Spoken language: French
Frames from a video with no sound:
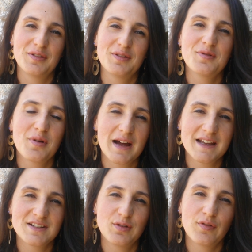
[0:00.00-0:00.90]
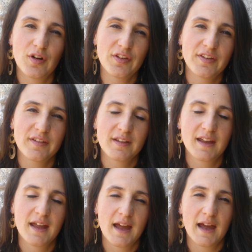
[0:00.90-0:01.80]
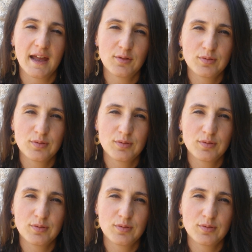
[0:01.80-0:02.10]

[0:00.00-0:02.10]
de courage et de force à